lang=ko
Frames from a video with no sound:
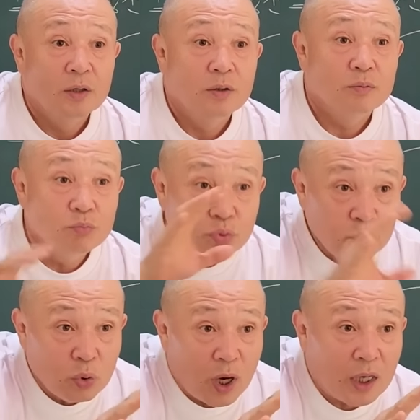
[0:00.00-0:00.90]

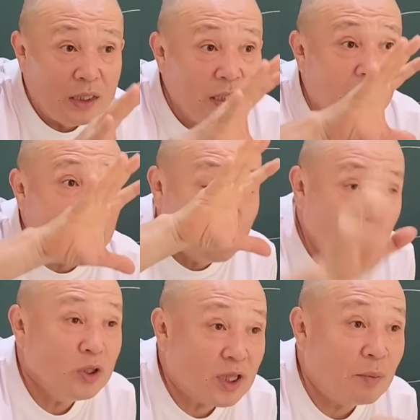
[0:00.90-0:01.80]
무토가 인간
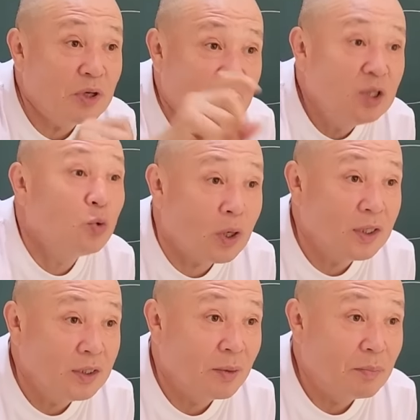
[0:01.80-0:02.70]
손이 타면 기토가
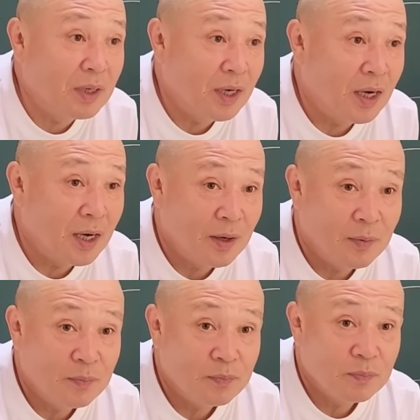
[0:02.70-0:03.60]
된단 말이야
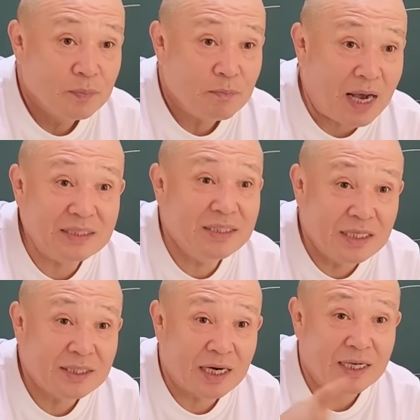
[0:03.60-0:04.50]
밭이
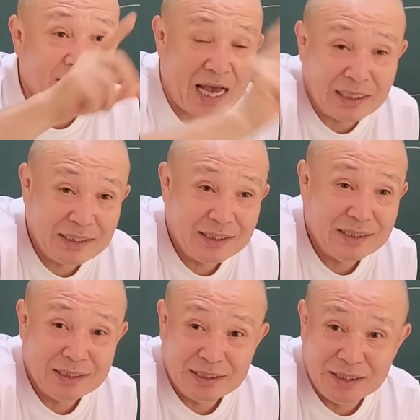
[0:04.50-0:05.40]
되잖아.
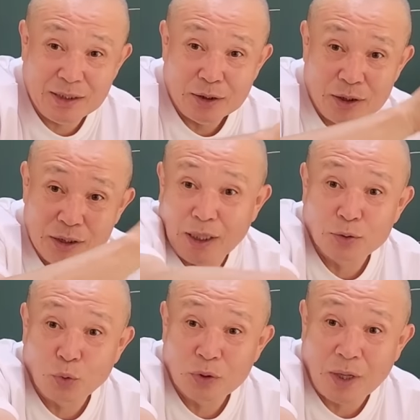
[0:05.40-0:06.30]
산이 인간
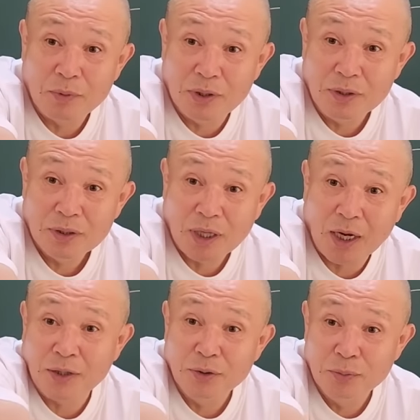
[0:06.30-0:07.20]
손 타면
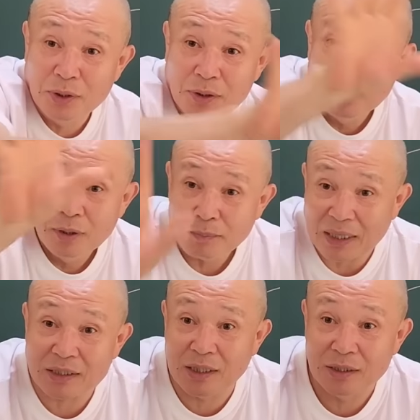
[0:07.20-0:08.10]
개가 넣으면
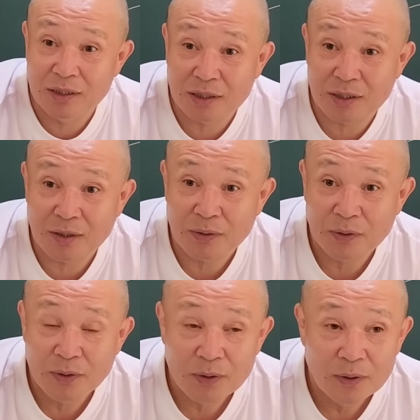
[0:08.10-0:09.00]
밭이 되듯이.
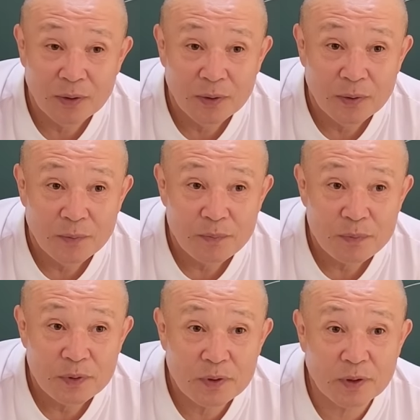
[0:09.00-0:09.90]

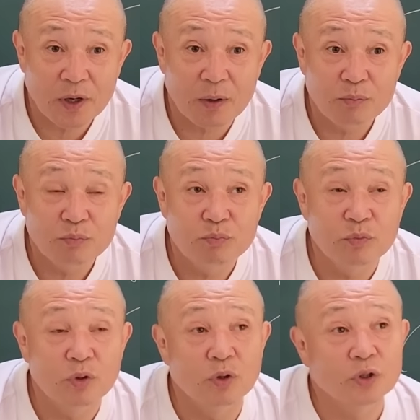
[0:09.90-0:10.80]
그러니까 어,